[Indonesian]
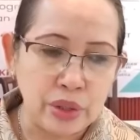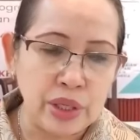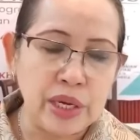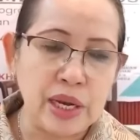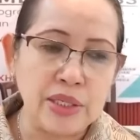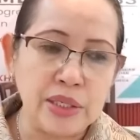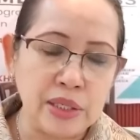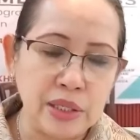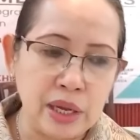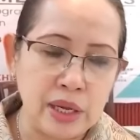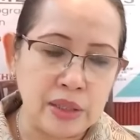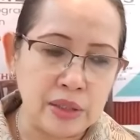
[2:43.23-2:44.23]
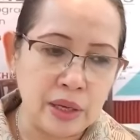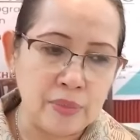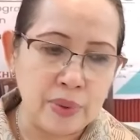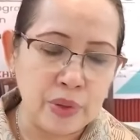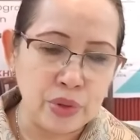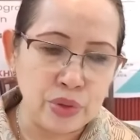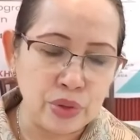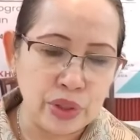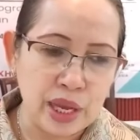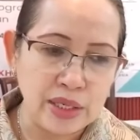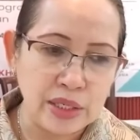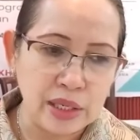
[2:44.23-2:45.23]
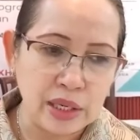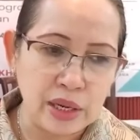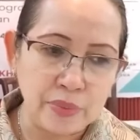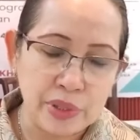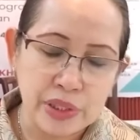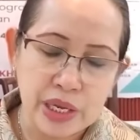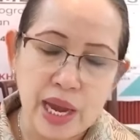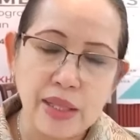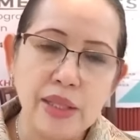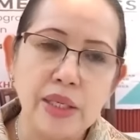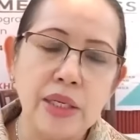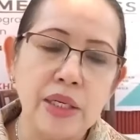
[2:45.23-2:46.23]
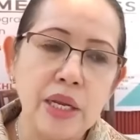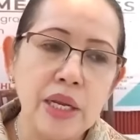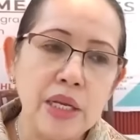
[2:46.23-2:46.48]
koordinasi dengan apa konsultasi dengan psikiater